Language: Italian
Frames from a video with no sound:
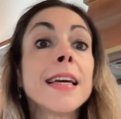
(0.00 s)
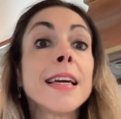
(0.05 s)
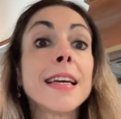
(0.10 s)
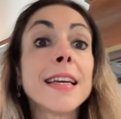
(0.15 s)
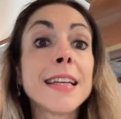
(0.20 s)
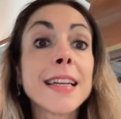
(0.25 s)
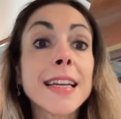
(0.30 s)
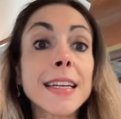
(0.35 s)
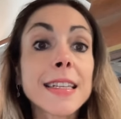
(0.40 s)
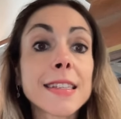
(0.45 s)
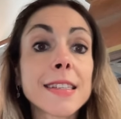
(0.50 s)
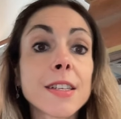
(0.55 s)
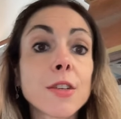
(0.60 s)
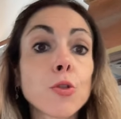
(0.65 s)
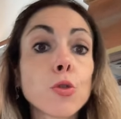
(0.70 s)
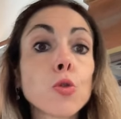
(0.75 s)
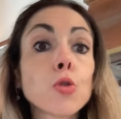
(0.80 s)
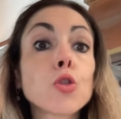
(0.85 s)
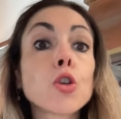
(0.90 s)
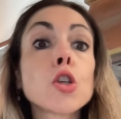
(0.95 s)

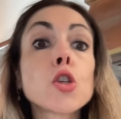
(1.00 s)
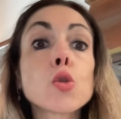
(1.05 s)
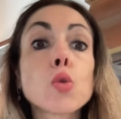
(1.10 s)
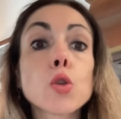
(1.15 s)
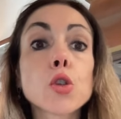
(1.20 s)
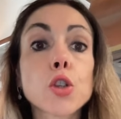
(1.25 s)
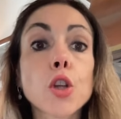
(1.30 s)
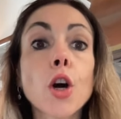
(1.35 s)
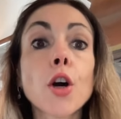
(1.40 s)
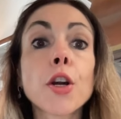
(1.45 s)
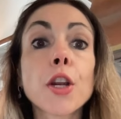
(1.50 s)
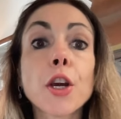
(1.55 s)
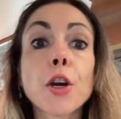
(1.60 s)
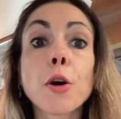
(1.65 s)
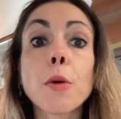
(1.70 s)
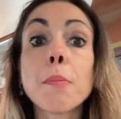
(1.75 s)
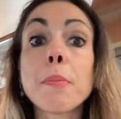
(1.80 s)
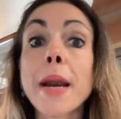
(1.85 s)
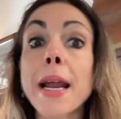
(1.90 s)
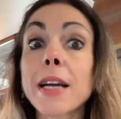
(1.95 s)
Innanzitutto il suo
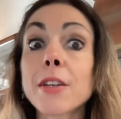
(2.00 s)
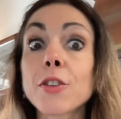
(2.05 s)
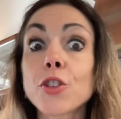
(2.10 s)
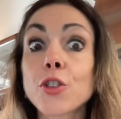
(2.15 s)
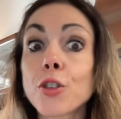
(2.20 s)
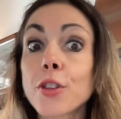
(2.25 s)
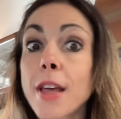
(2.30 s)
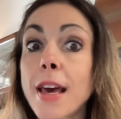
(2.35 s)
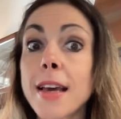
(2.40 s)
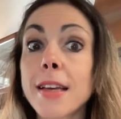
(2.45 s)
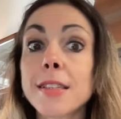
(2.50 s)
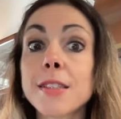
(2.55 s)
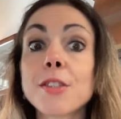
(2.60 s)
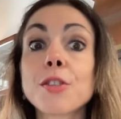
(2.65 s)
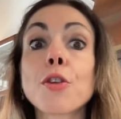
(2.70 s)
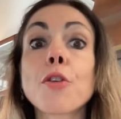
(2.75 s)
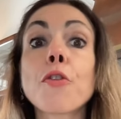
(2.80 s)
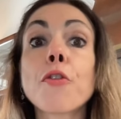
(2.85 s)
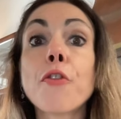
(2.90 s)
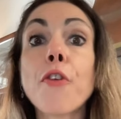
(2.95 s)
storico braccio
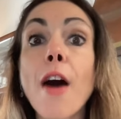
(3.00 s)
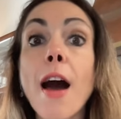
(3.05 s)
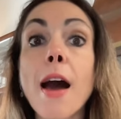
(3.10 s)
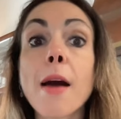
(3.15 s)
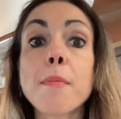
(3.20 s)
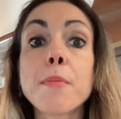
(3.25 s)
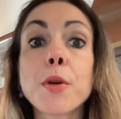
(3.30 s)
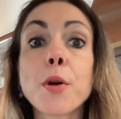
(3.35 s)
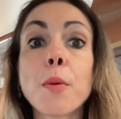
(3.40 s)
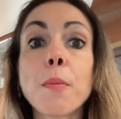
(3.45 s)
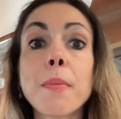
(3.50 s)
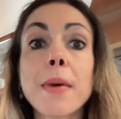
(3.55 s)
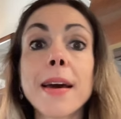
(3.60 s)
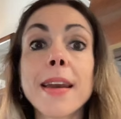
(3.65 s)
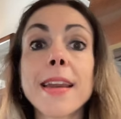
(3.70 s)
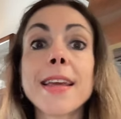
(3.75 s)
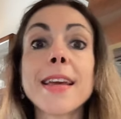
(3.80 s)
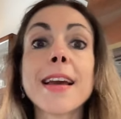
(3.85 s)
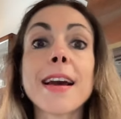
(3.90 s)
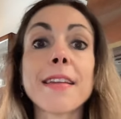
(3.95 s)
destro, Fabio
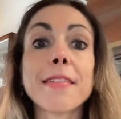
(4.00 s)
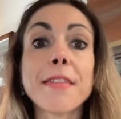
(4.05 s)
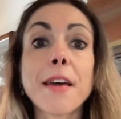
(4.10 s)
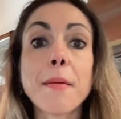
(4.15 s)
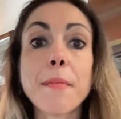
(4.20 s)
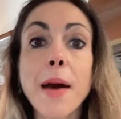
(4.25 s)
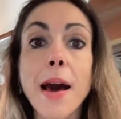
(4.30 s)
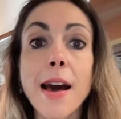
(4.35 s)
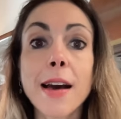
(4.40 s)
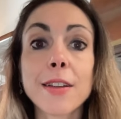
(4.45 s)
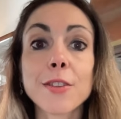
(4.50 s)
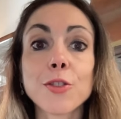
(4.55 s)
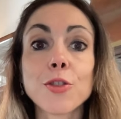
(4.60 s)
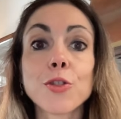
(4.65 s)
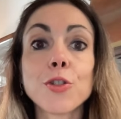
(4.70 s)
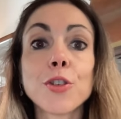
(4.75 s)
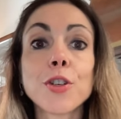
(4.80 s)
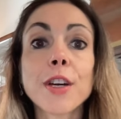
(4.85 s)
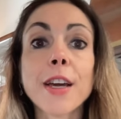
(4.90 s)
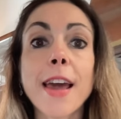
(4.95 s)
Maria
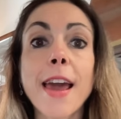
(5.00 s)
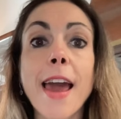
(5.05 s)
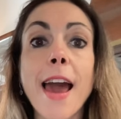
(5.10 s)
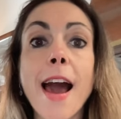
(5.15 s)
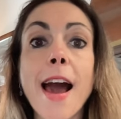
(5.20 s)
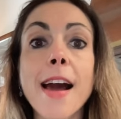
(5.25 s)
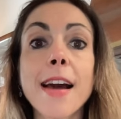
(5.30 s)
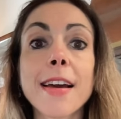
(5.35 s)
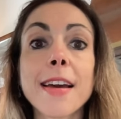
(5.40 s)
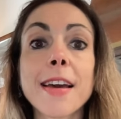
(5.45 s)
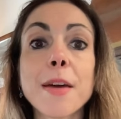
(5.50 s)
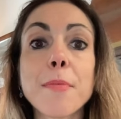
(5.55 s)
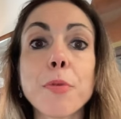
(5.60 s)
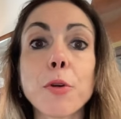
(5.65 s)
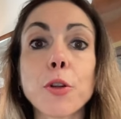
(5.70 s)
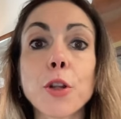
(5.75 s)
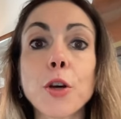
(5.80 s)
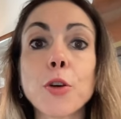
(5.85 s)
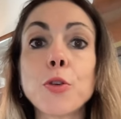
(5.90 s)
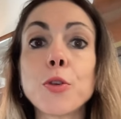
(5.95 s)
D'Amato, che è anche
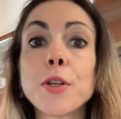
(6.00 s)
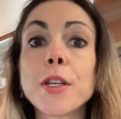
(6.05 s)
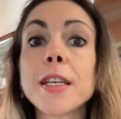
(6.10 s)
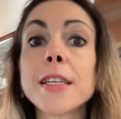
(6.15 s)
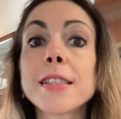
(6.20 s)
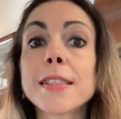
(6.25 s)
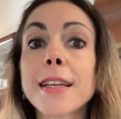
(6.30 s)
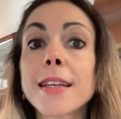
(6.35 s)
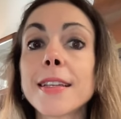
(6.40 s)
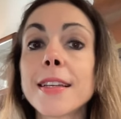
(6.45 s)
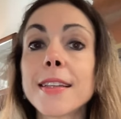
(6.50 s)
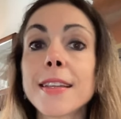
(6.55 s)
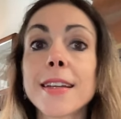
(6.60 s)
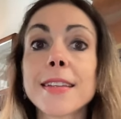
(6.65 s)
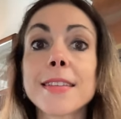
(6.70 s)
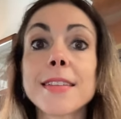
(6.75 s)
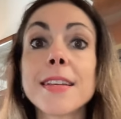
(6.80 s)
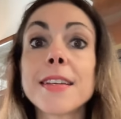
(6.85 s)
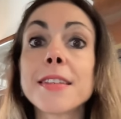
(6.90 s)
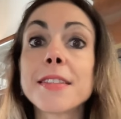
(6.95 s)
protagonista di
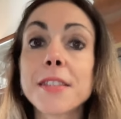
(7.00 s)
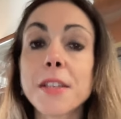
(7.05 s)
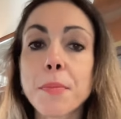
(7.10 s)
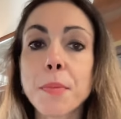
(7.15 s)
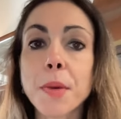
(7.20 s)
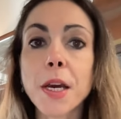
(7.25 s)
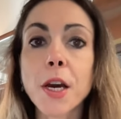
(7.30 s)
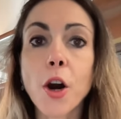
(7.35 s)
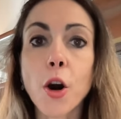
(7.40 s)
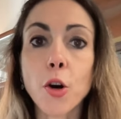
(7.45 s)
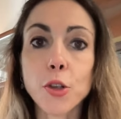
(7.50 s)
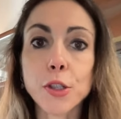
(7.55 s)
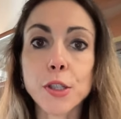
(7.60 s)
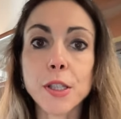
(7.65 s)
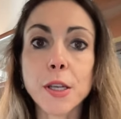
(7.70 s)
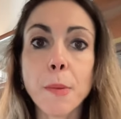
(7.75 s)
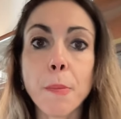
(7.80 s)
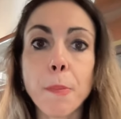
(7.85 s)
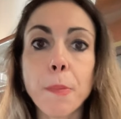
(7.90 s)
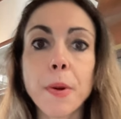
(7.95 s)
tantissimi
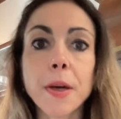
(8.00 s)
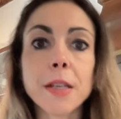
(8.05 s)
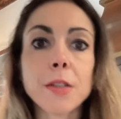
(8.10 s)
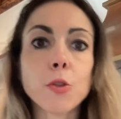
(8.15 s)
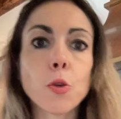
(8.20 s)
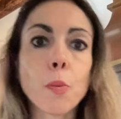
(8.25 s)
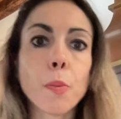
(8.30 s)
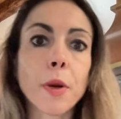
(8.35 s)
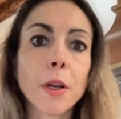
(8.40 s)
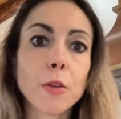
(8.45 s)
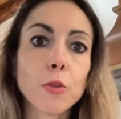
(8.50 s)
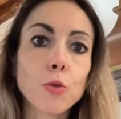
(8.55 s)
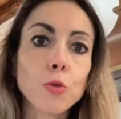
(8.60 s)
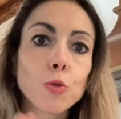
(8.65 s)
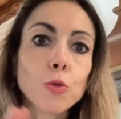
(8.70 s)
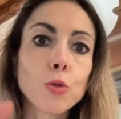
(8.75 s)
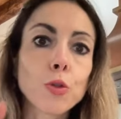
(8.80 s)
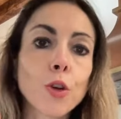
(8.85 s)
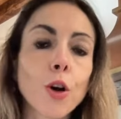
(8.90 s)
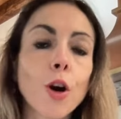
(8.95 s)
gossip,
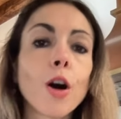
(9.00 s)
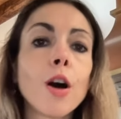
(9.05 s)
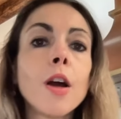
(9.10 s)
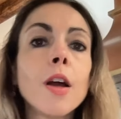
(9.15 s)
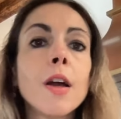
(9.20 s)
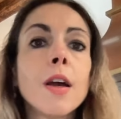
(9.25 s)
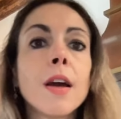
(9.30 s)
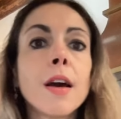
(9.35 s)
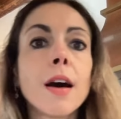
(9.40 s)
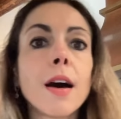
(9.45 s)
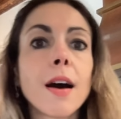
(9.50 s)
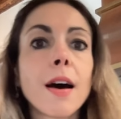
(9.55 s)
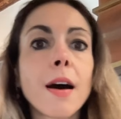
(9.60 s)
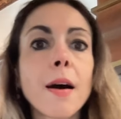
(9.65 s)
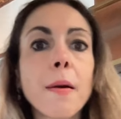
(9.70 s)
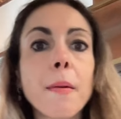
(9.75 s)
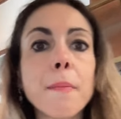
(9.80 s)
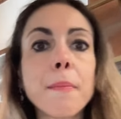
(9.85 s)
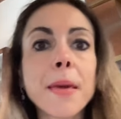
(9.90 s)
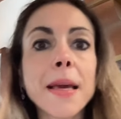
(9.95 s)
soprattutto
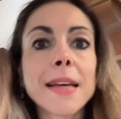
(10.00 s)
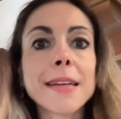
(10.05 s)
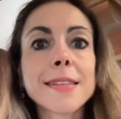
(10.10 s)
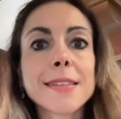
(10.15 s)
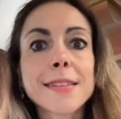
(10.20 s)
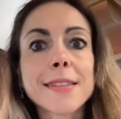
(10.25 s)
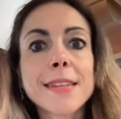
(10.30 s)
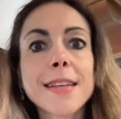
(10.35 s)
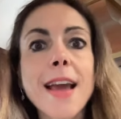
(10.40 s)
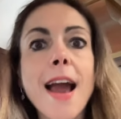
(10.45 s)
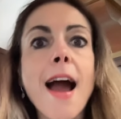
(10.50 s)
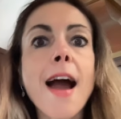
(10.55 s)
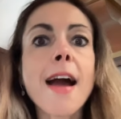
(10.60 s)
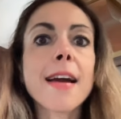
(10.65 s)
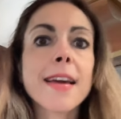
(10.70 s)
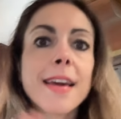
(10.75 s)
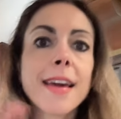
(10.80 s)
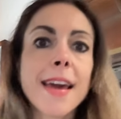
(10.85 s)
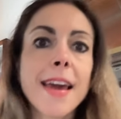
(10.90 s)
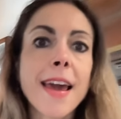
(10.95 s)
eh, messi
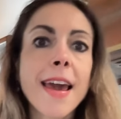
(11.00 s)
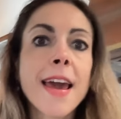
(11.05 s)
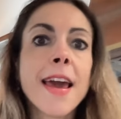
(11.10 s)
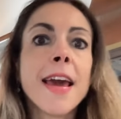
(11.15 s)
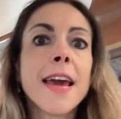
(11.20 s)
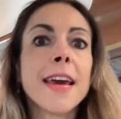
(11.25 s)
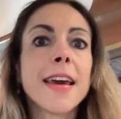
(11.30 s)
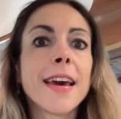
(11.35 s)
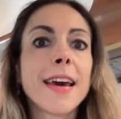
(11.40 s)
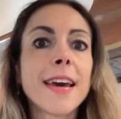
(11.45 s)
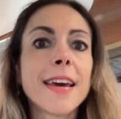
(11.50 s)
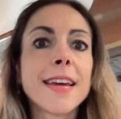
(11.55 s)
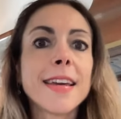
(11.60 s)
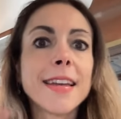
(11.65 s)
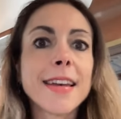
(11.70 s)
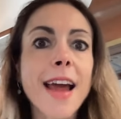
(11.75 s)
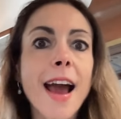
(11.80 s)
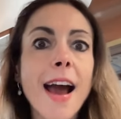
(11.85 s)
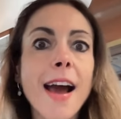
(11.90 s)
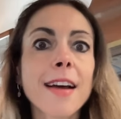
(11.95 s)
anche eh,
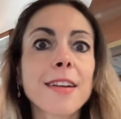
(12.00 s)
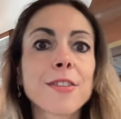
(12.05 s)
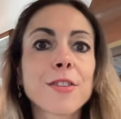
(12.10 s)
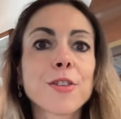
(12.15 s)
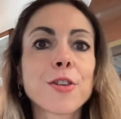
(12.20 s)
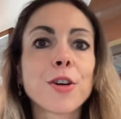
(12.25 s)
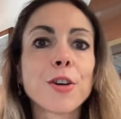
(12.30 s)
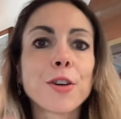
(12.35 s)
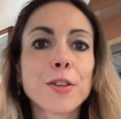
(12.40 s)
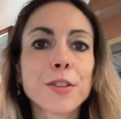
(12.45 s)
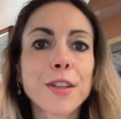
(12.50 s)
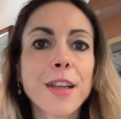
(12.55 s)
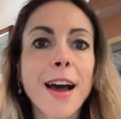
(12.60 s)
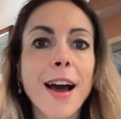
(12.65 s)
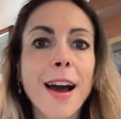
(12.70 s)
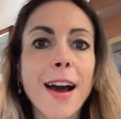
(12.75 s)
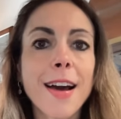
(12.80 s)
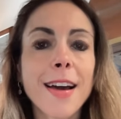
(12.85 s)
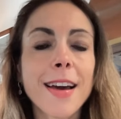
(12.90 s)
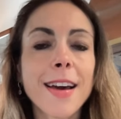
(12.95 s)
in atto
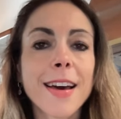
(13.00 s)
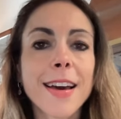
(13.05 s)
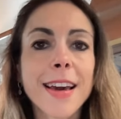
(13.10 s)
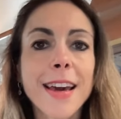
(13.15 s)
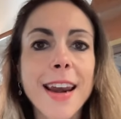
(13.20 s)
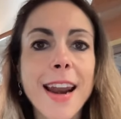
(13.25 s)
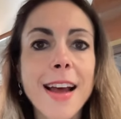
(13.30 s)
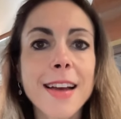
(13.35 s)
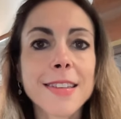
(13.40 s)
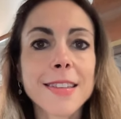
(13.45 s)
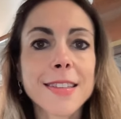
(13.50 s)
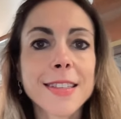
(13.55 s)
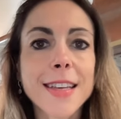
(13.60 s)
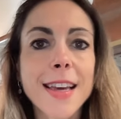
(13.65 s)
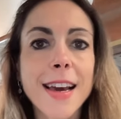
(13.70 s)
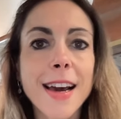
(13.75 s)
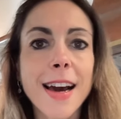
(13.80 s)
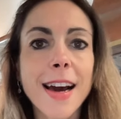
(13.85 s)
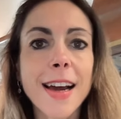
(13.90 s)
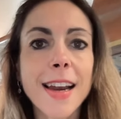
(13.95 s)
da, eh,
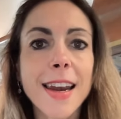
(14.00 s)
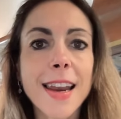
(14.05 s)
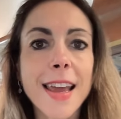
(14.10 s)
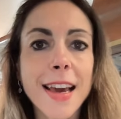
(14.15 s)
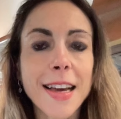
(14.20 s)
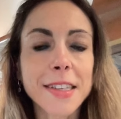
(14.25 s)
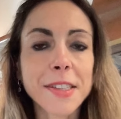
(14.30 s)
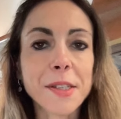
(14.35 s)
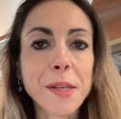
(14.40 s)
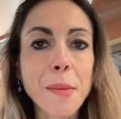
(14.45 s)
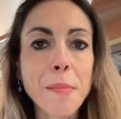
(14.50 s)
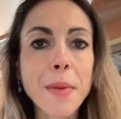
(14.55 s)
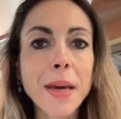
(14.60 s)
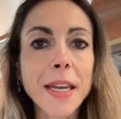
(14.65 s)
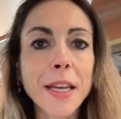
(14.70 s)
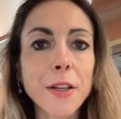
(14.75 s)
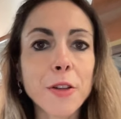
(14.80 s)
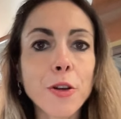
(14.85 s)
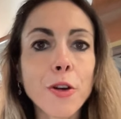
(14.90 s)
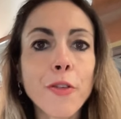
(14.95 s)
grazie all'ex
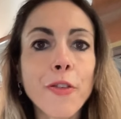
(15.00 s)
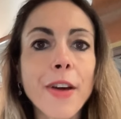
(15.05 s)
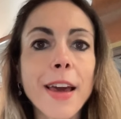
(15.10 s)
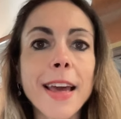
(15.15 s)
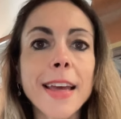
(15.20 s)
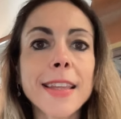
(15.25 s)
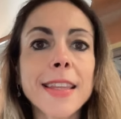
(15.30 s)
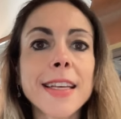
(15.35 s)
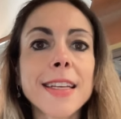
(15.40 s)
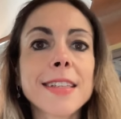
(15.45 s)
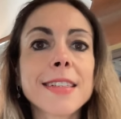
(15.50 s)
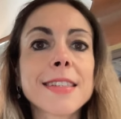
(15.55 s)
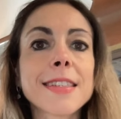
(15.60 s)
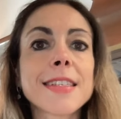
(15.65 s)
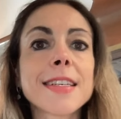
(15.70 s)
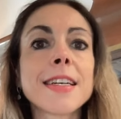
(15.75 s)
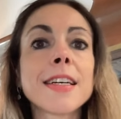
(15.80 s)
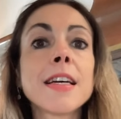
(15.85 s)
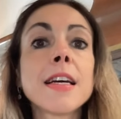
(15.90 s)
marito Fedez,